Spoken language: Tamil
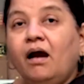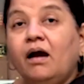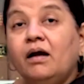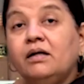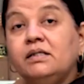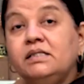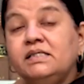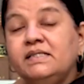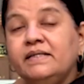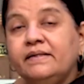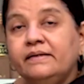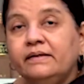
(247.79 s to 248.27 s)

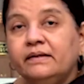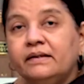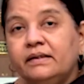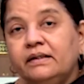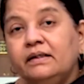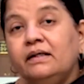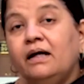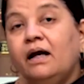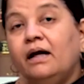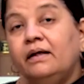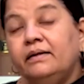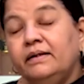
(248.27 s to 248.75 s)
ஆட்சி
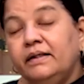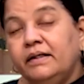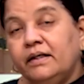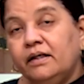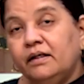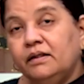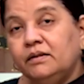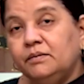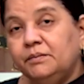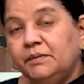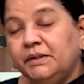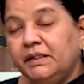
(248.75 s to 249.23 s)
இருக்குது
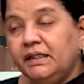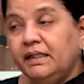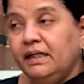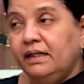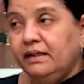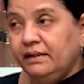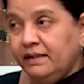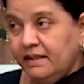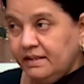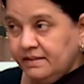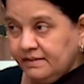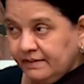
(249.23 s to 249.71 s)
அதிகாரம்
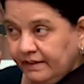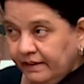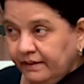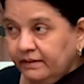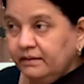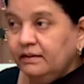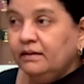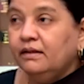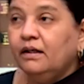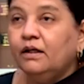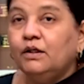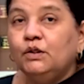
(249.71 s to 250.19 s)
இருக்குது அதை
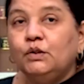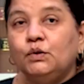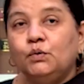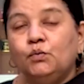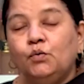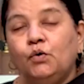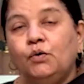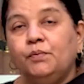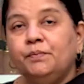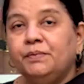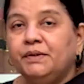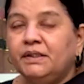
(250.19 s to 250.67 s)
செய்து
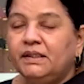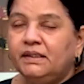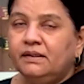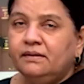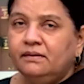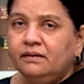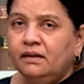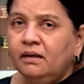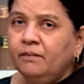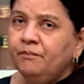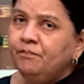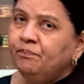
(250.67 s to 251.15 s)

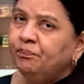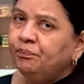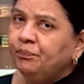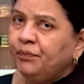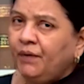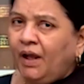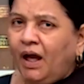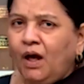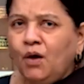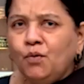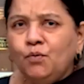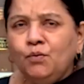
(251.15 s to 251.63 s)
காட்டுவோங்கிறது தான்
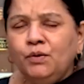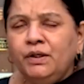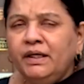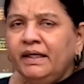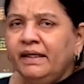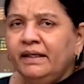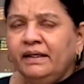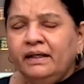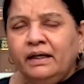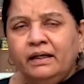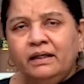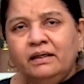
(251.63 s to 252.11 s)

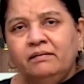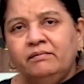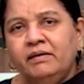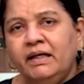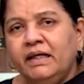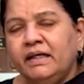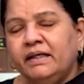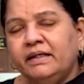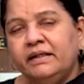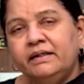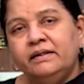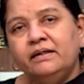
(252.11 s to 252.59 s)
அவங்களுடைய
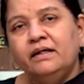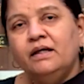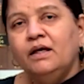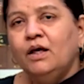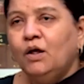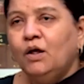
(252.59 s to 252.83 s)
நடவடிக்கை